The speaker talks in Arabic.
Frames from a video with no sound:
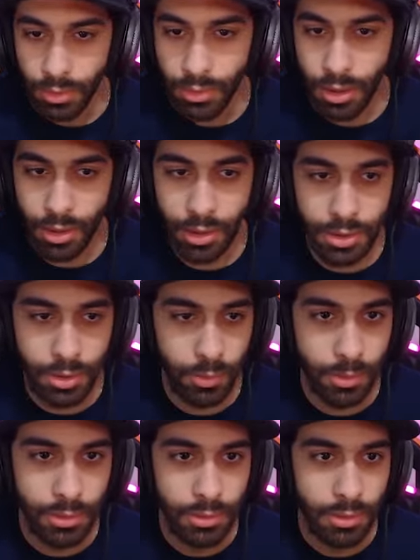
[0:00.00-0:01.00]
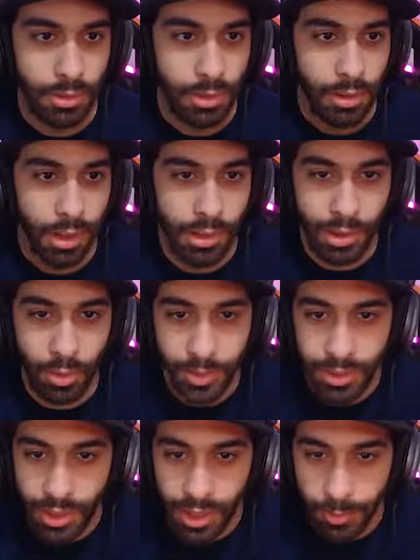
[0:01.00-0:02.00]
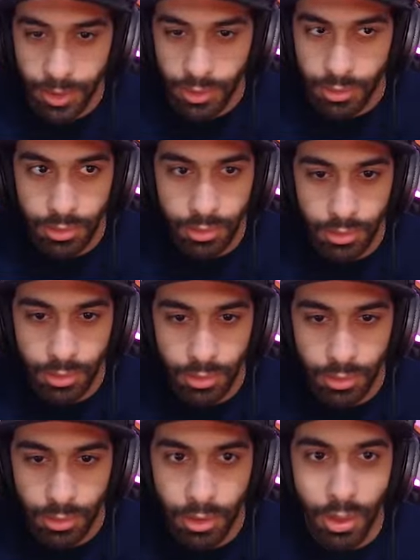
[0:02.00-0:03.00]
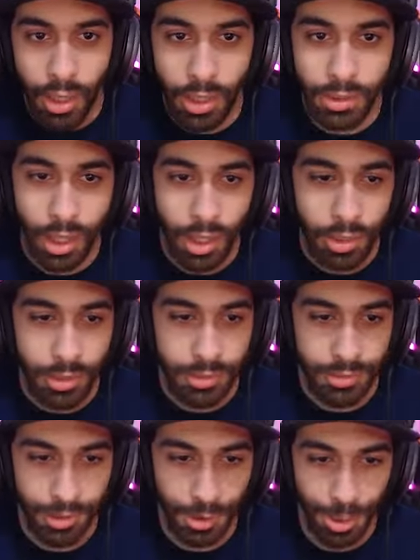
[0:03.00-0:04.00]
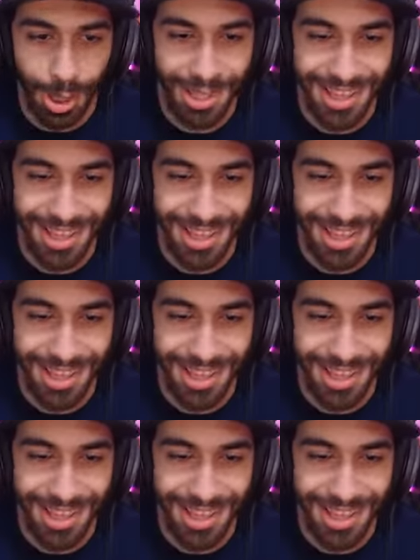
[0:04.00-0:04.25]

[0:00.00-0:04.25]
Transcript: نهار اسود ايه ده ومين ده كمان ايه ده استنوا